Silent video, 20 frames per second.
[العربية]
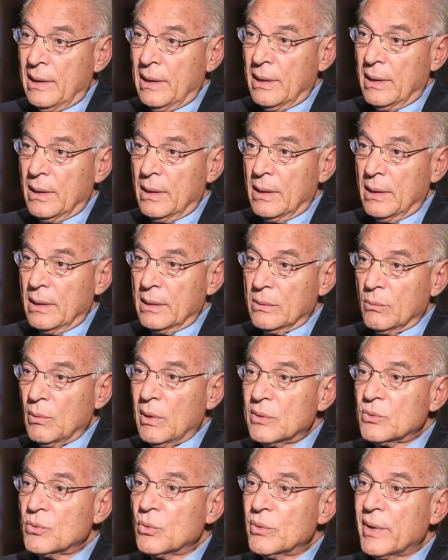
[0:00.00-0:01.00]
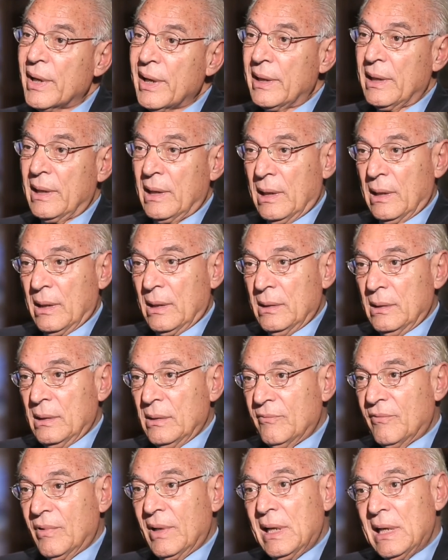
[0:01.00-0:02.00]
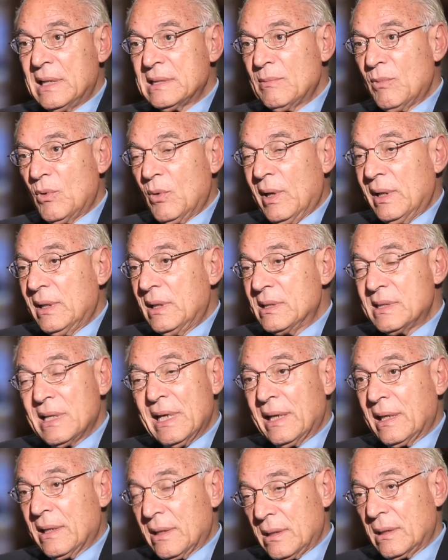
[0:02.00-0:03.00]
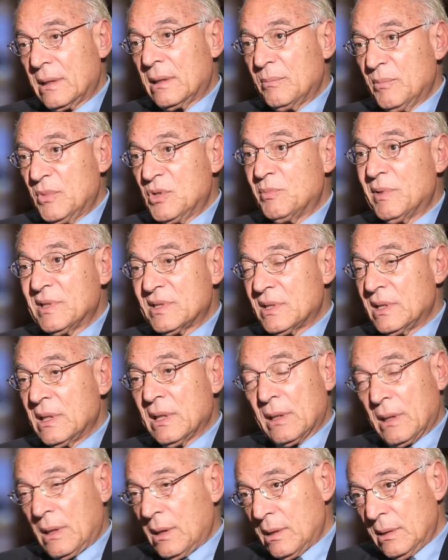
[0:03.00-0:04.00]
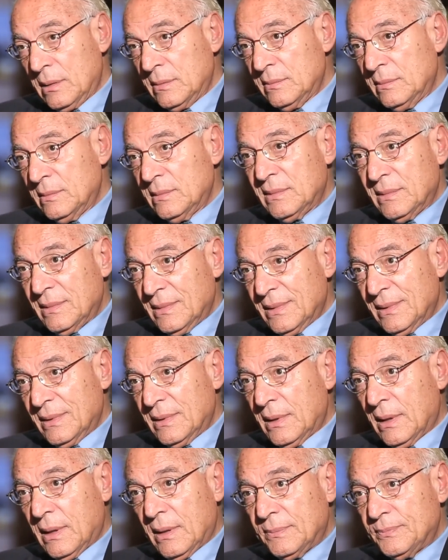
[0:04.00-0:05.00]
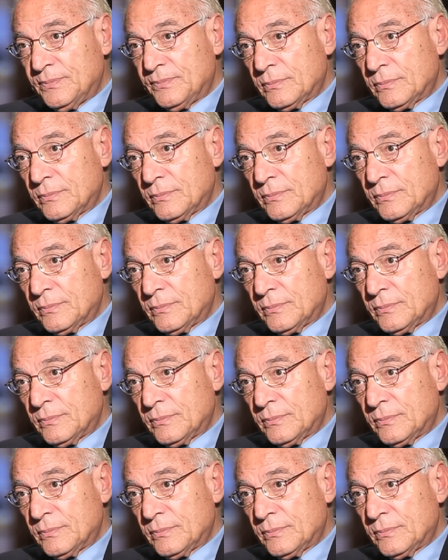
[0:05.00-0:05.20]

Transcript: صحيح وقته ضايع صحيح فلازم الواحد يذاكر مش صحيح. بس يقرا يعني انا, أنا آه.